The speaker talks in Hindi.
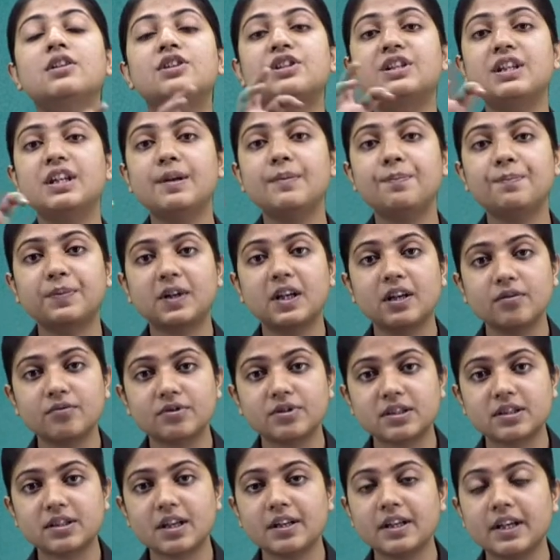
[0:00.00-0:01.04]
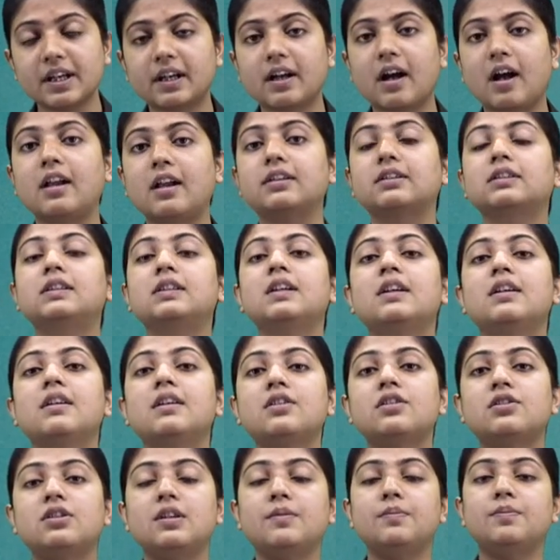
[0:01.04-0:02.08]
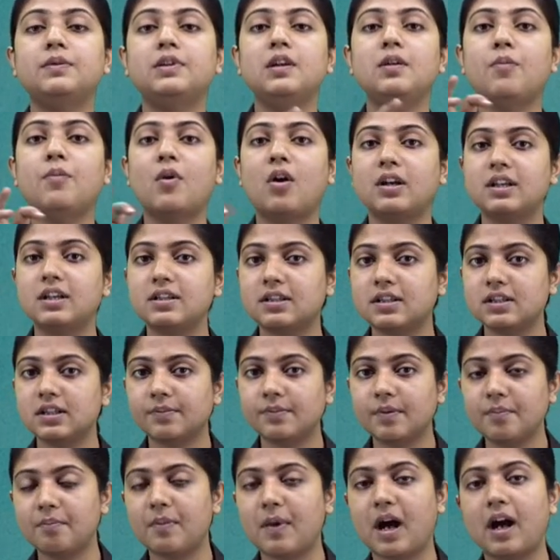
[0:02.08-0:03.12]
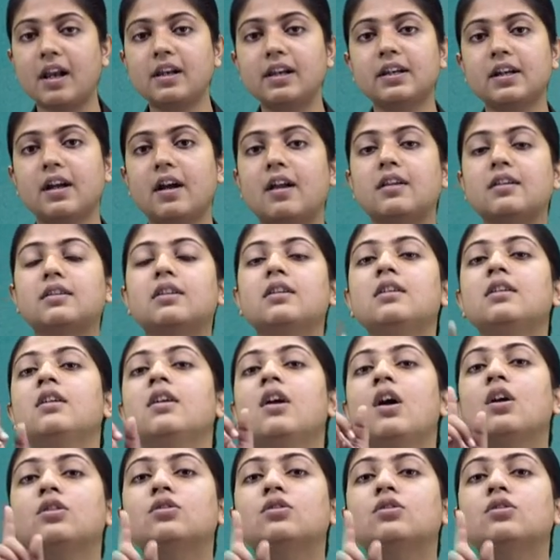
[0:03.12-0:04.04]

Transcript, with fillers: शीप के उससे निकालते हैं शीप की बॉडी से जब हम बाल निकालते हैं